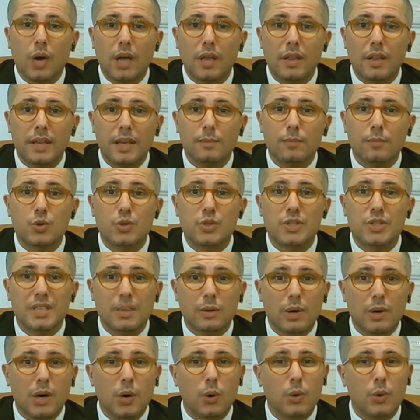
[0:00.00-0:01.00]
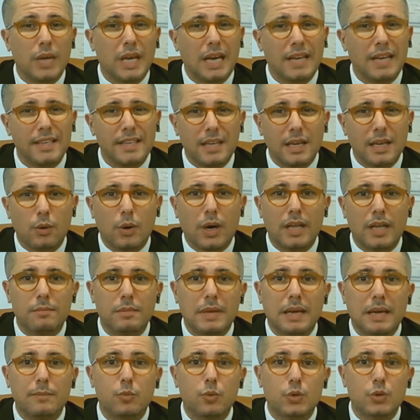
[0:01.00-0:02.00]
وأن مستواه يعني
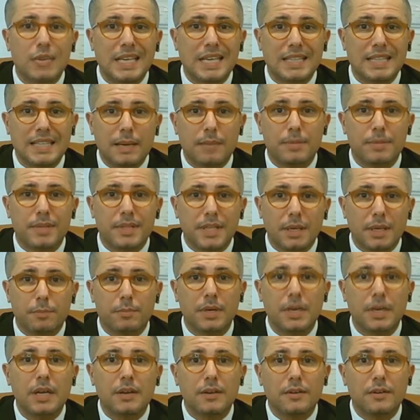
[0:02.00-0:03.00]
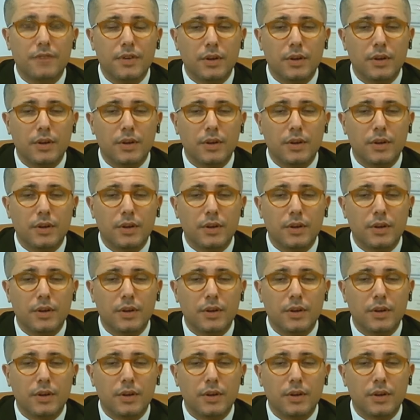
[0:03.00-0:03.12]
نوعا ما متذبذب